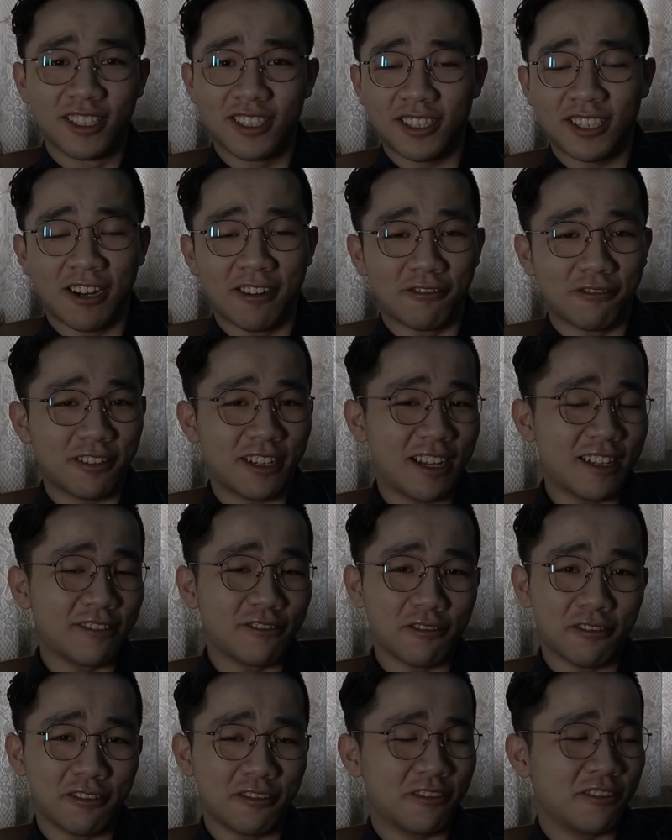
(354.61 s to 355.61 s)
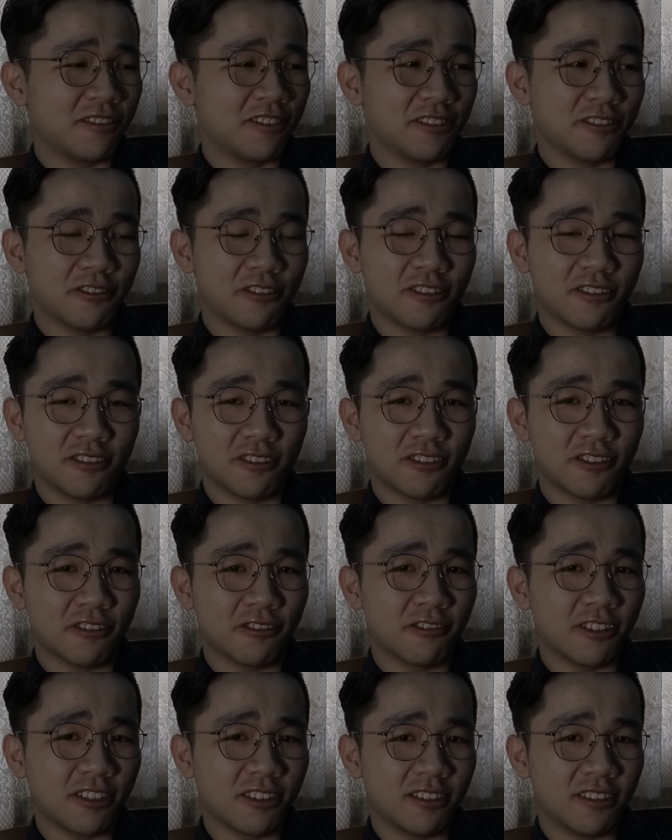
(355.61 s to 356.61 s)
至少我感觉，就是
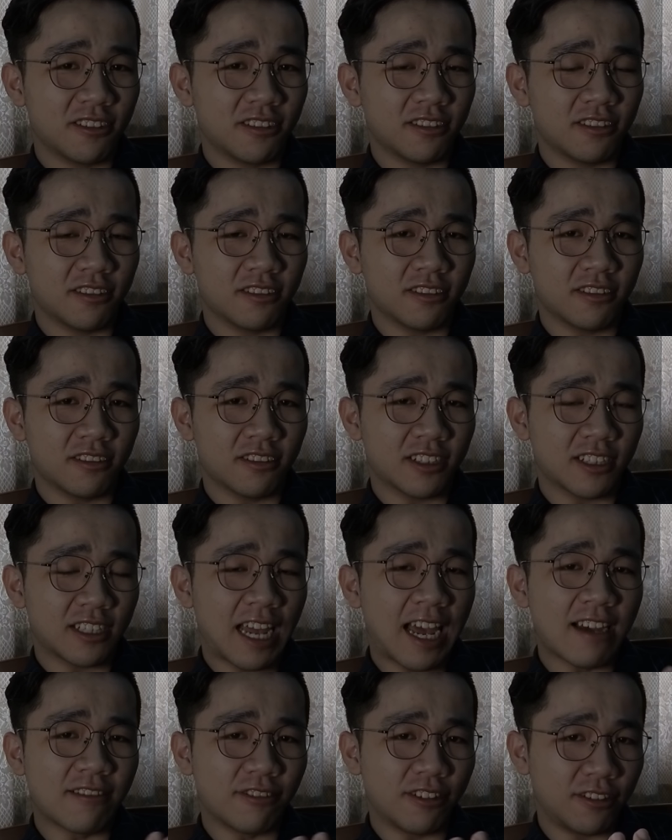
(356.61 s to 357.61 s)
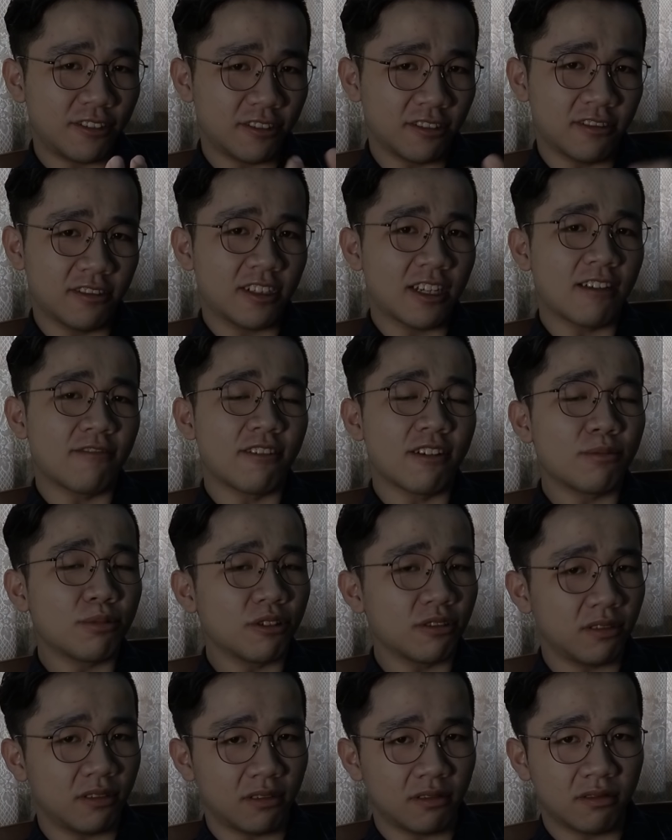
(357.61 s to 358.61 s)
周围的台湾人、台湾
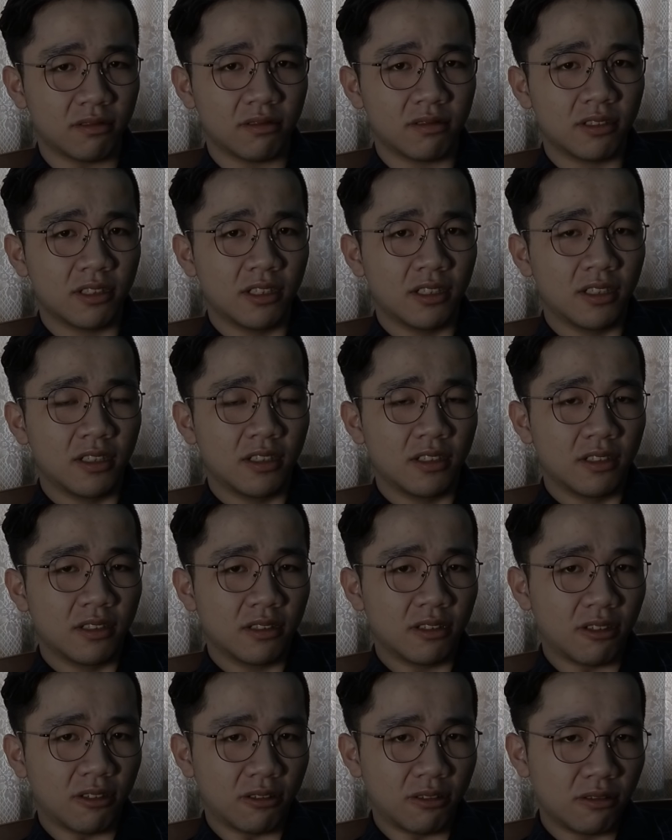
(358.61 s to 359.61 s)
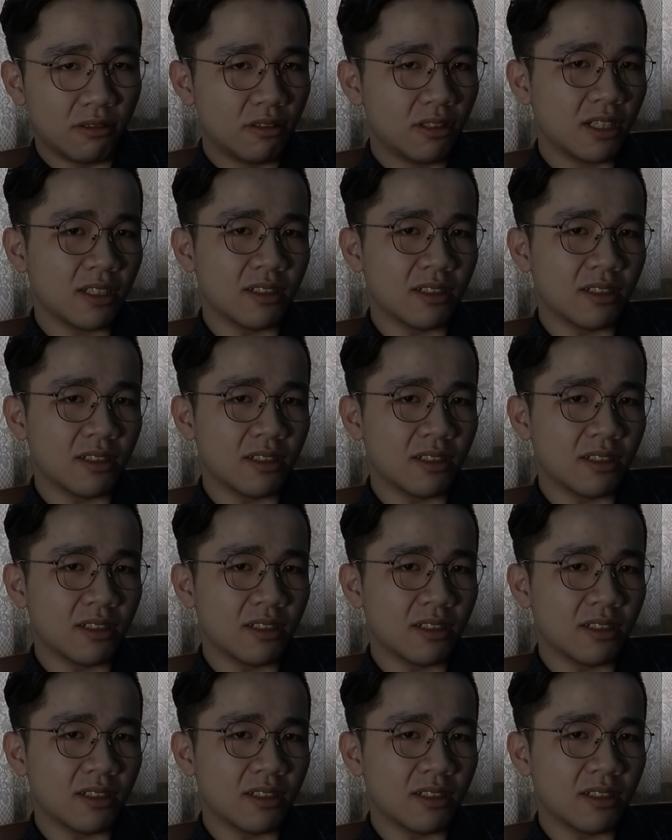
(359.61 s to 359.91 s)
朋友都